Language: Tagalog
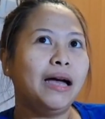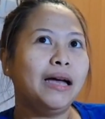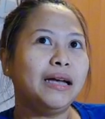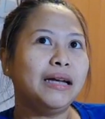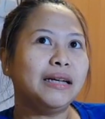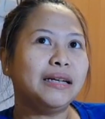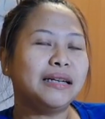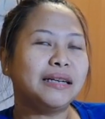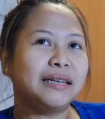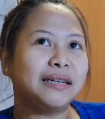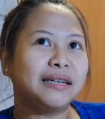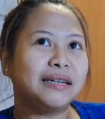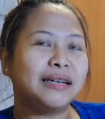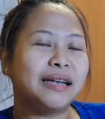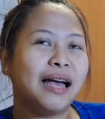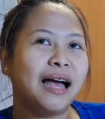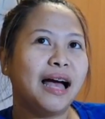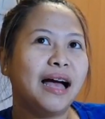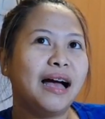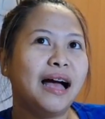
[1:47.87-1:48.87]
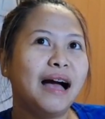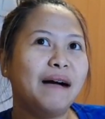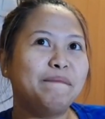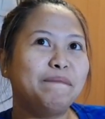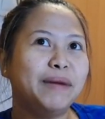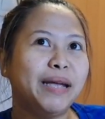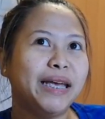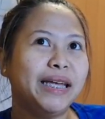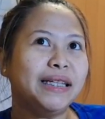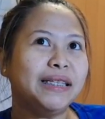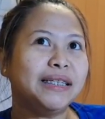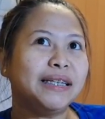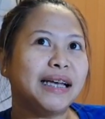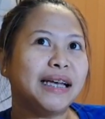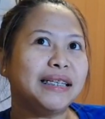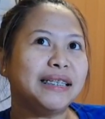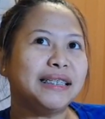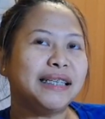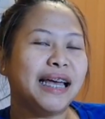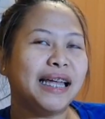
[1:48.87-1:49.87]
Ang ang applyan
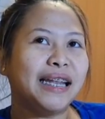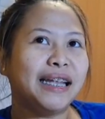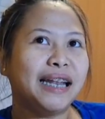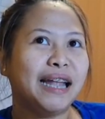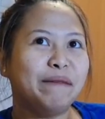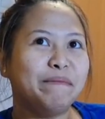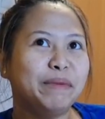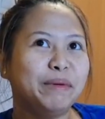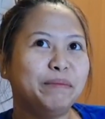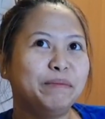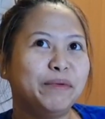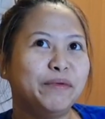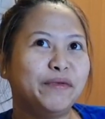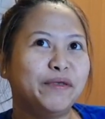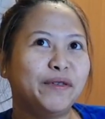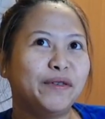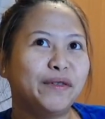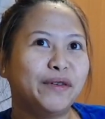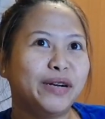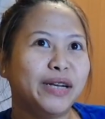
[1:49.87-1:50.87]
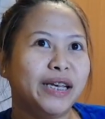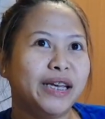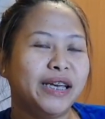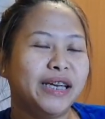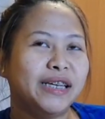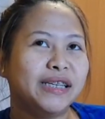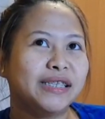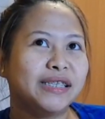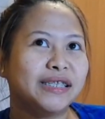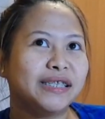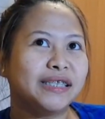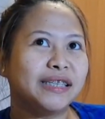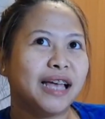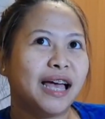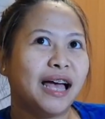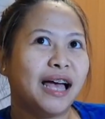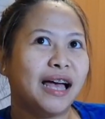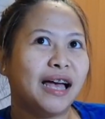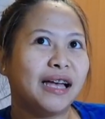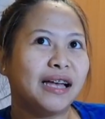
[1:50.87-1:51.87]
kasi sana namin before is
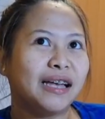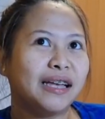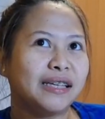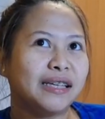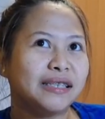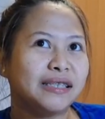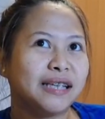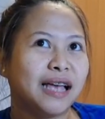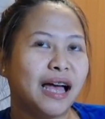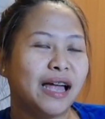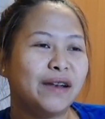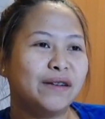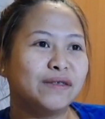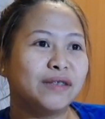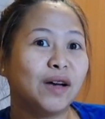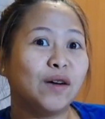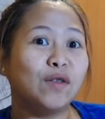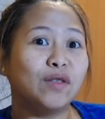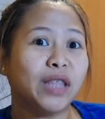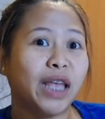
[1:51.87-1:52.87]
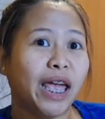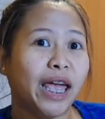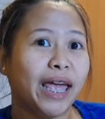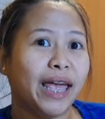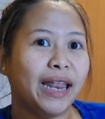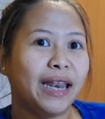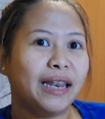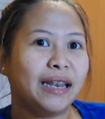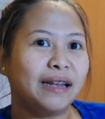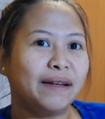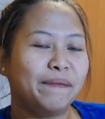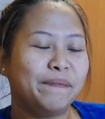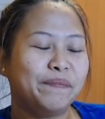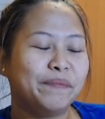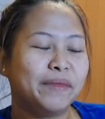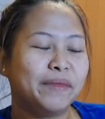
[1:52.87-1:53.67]
uh, sa ano sa hotel.